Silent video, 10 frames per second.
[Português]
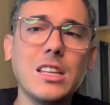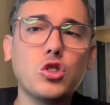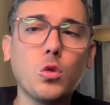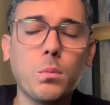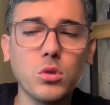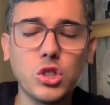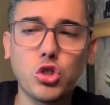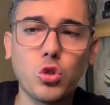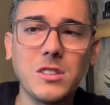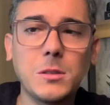em
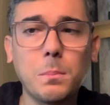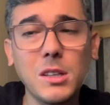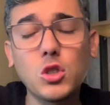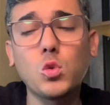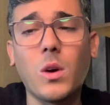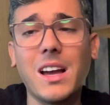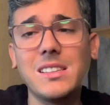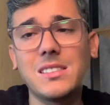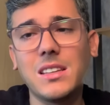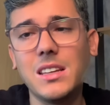suposições
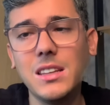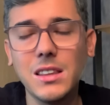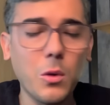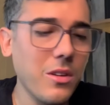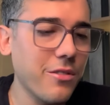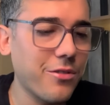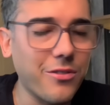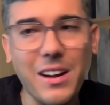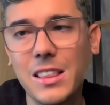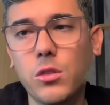pessoais e não em
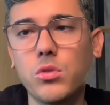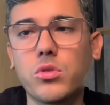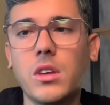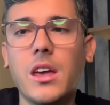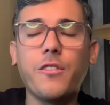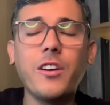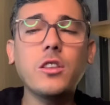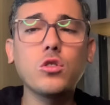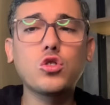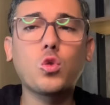fatos.
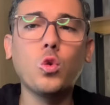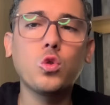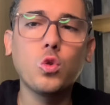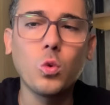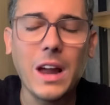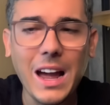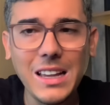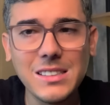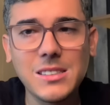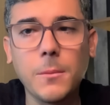Eventos
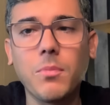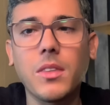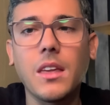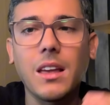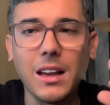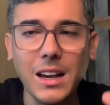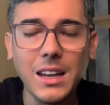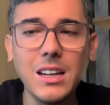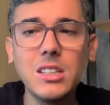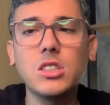culturais
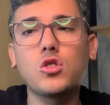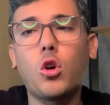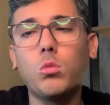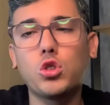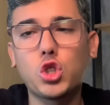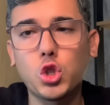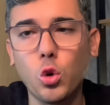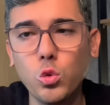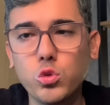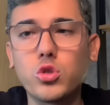grandes como
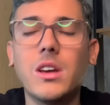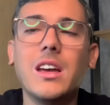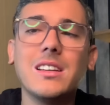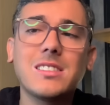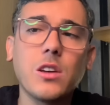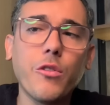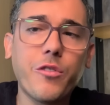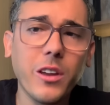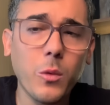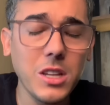shows são
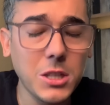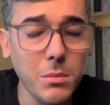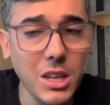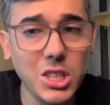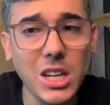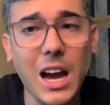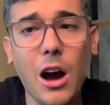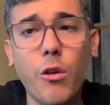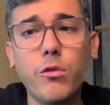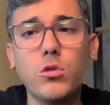frequentemente
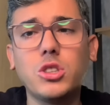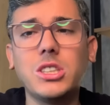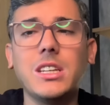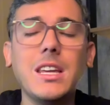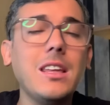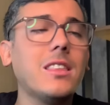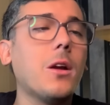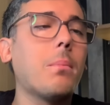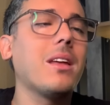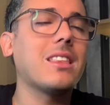alvo de
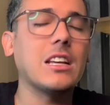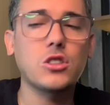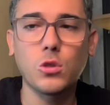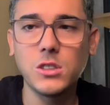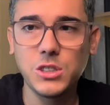interpretações